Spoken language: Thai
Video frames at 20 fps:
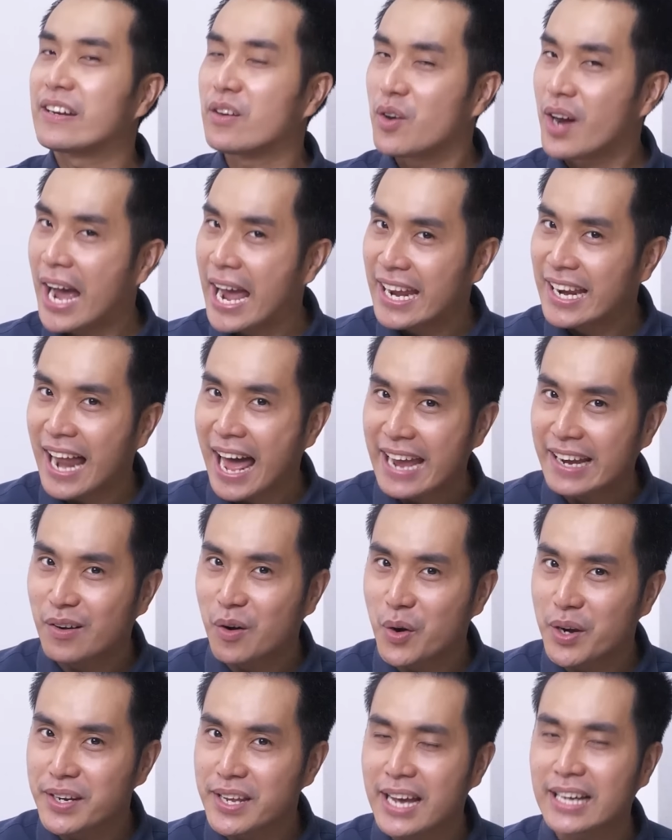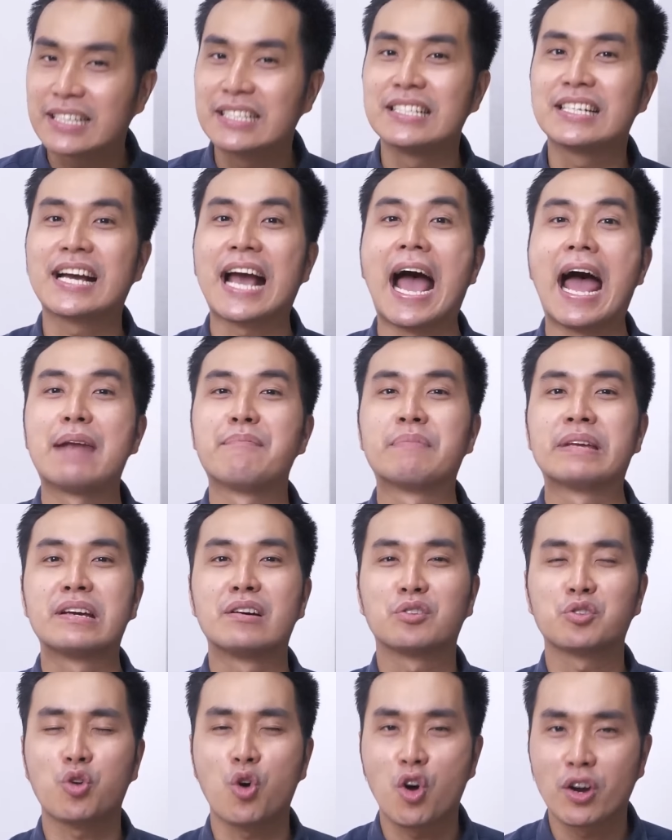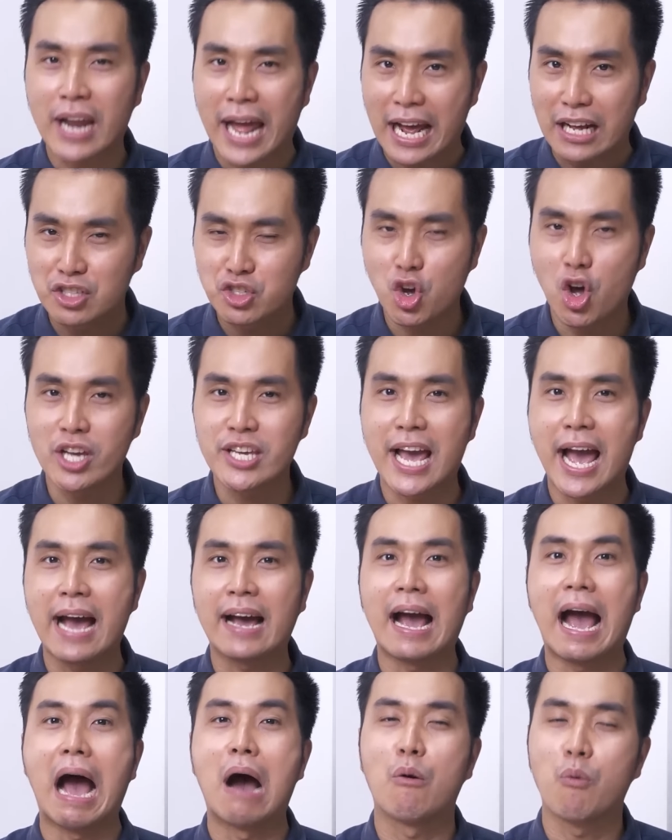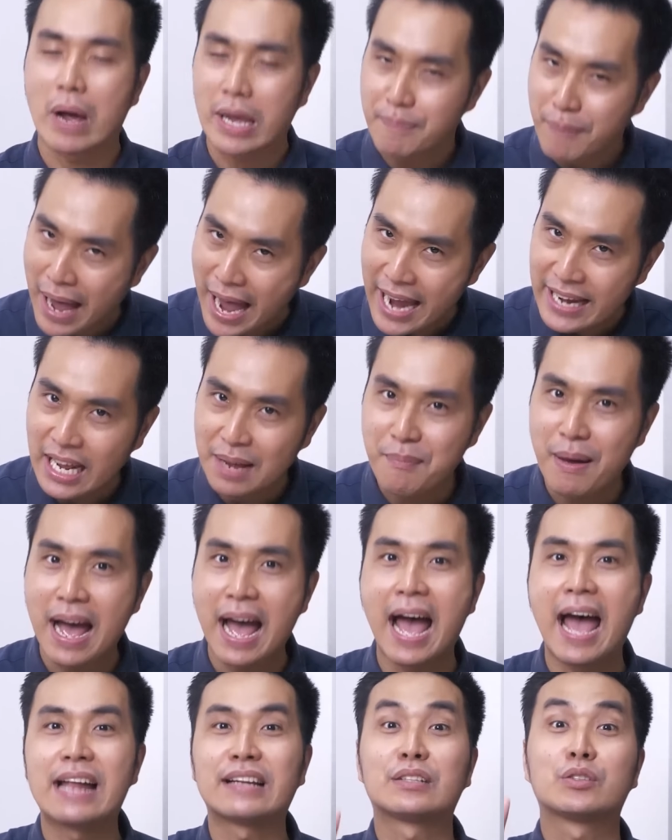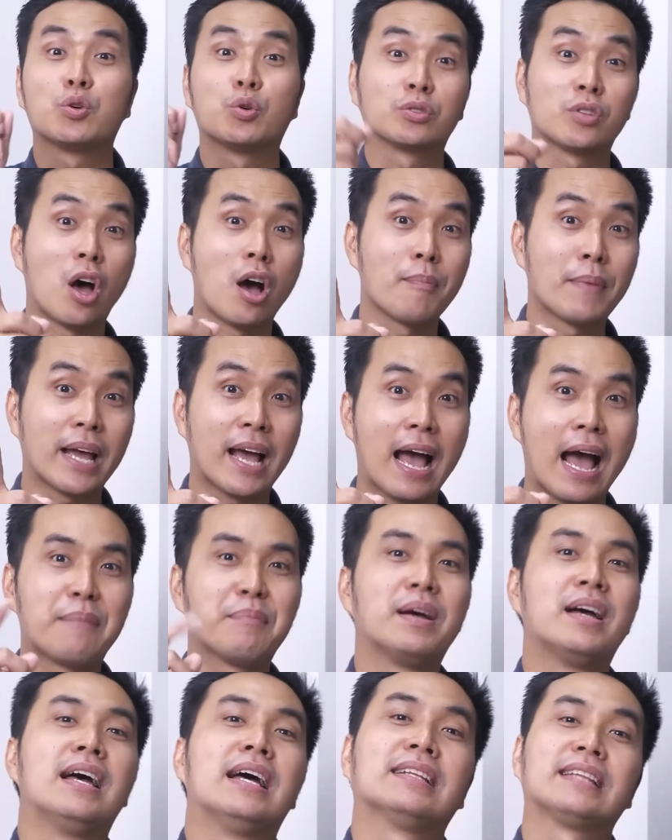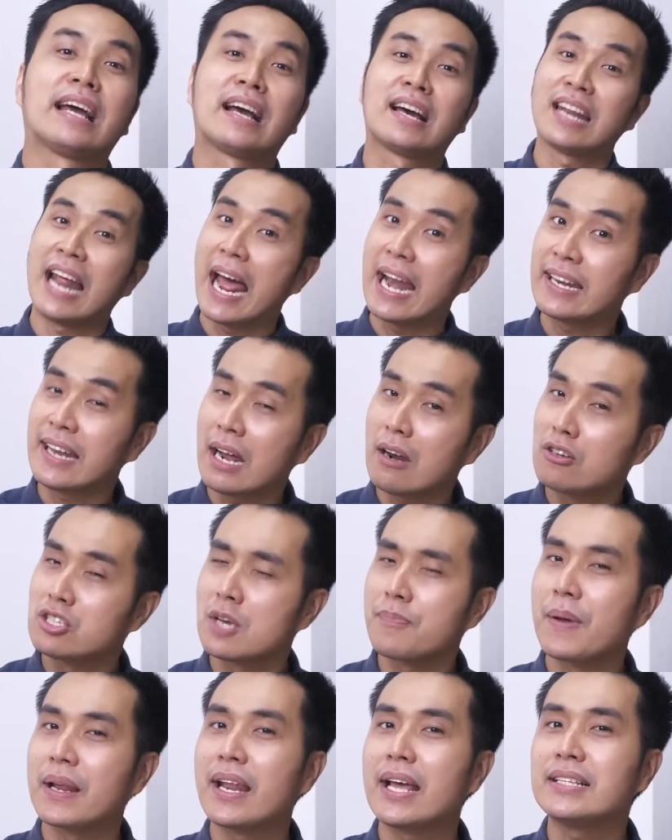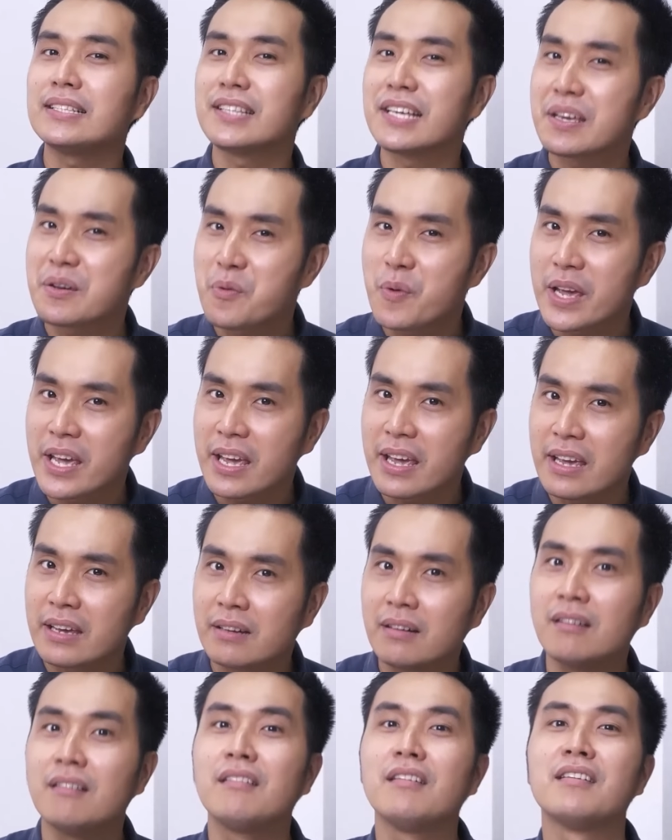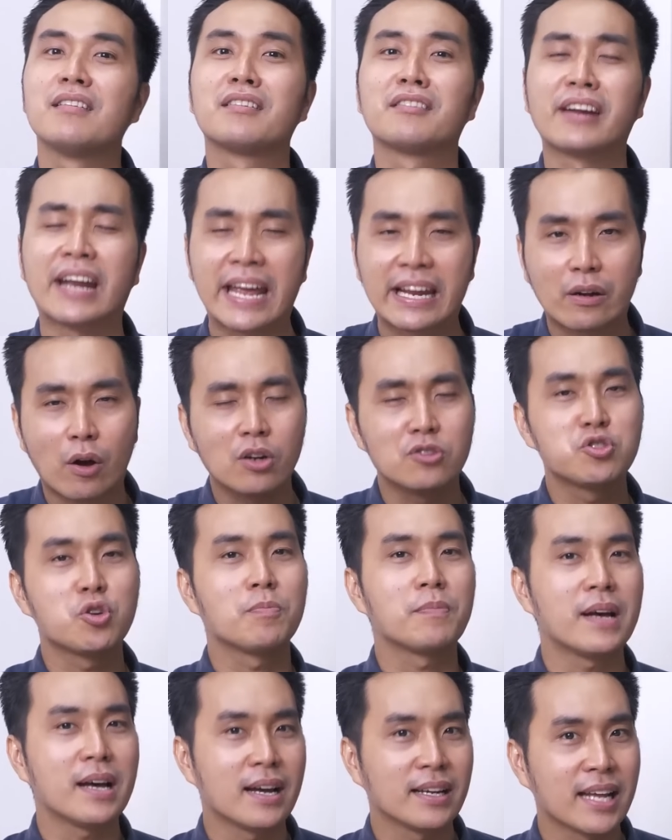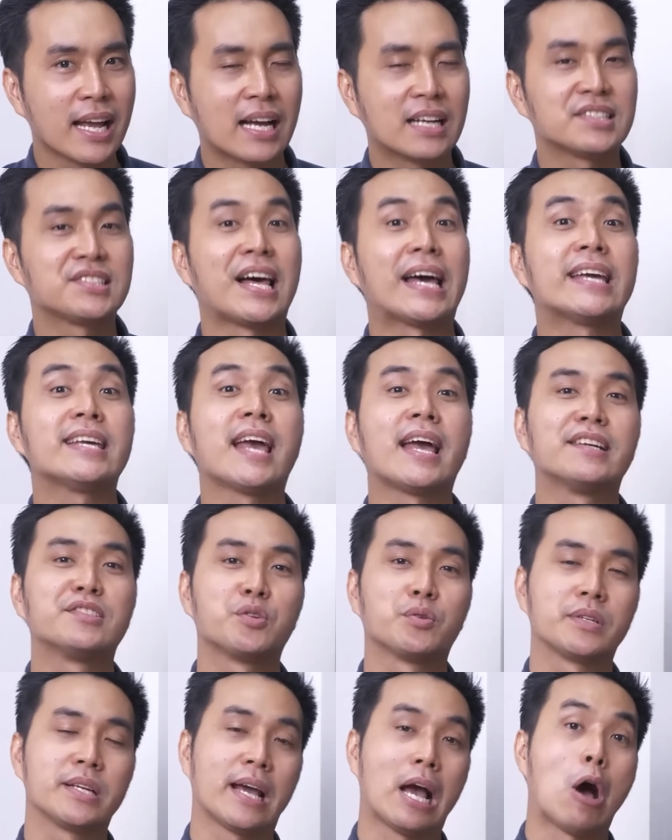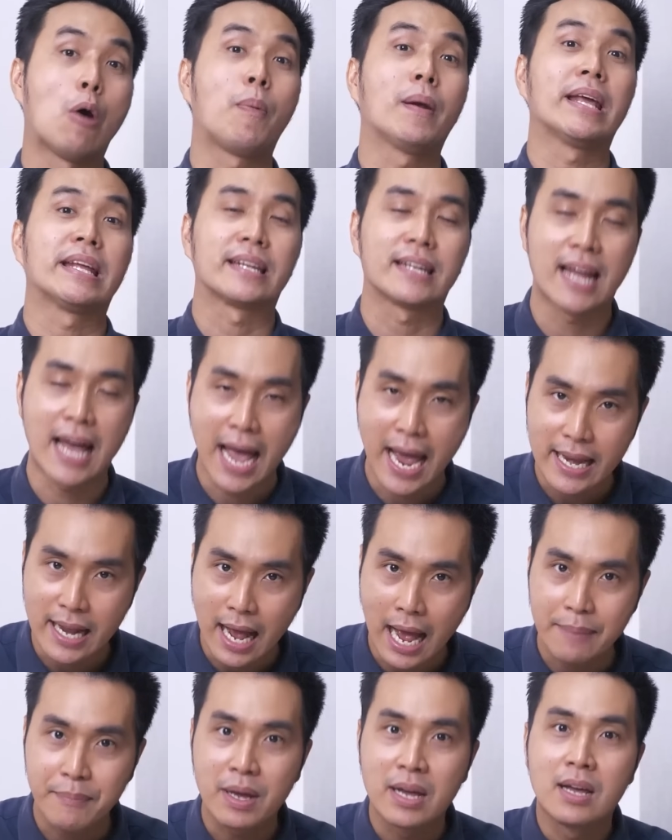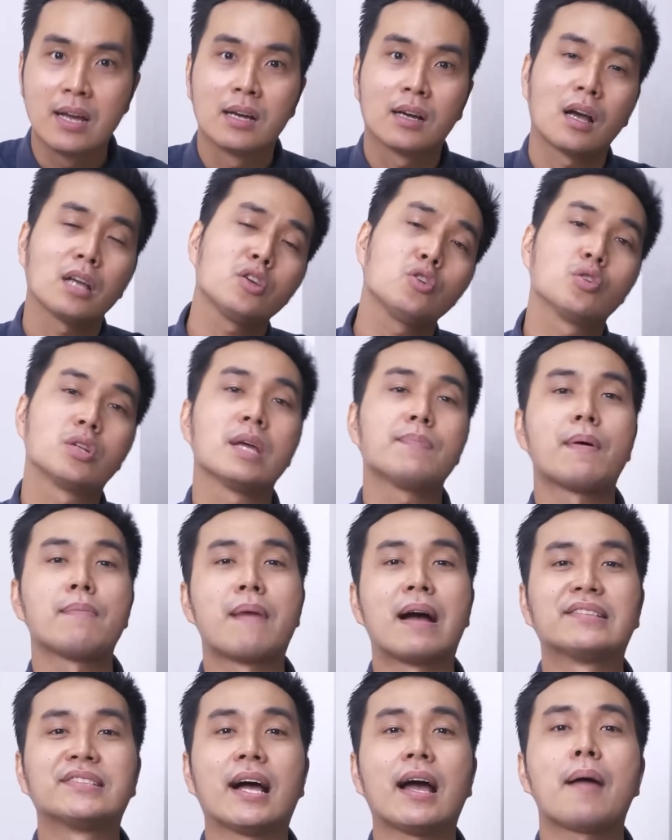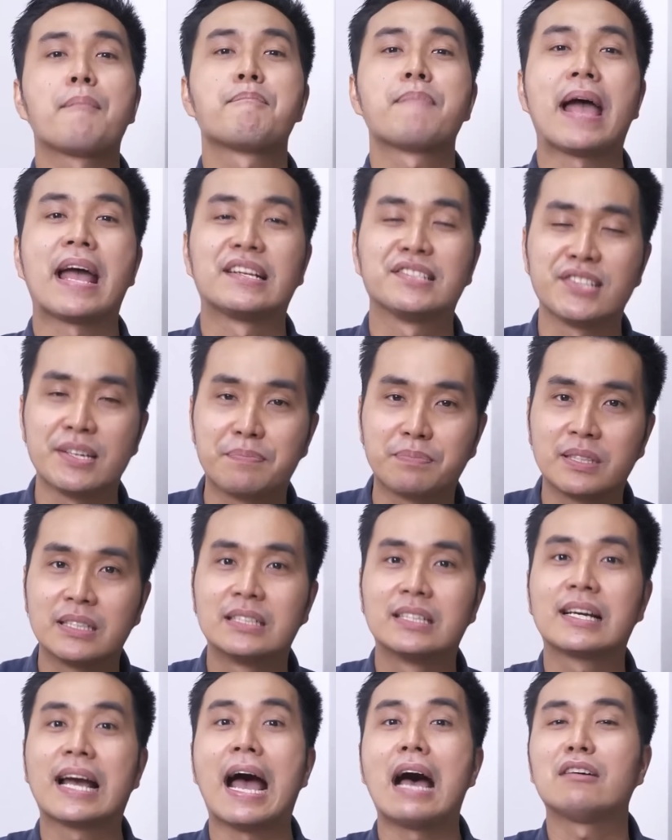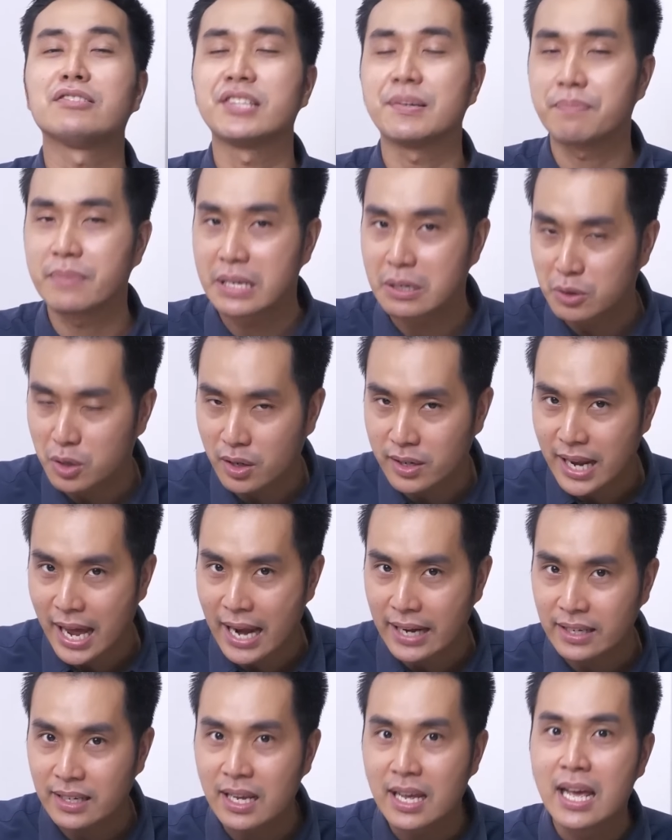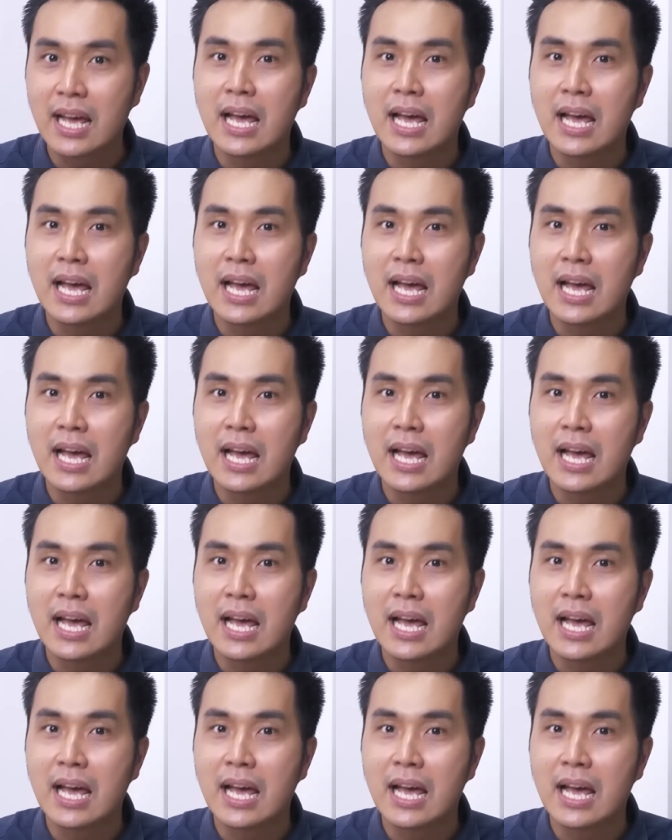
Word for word: ฝันของใครหลายคนเนี่ยคือการมีโรงหนังจอยักษ์เอาไว้ภายในบ้านถูกต้องไหมครับแต่ครั้นถ้าเราจะไปเล่นทีวีเออเกรดคอน sumer เนี่ยไซส์ใหญ่สุดที่เขาผลิตได้นะครับก็อยู่ที่ประมาณสัก แปดสิบถึงเก้าสิบ นิ้วเท่านั้น